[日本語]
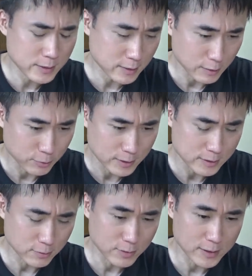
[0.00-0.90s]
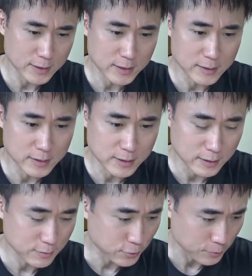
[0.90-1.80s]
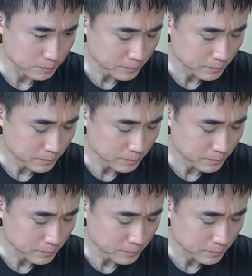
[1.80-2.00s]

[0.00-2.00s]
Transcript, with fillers: 前回も同じことを話したんですけれど、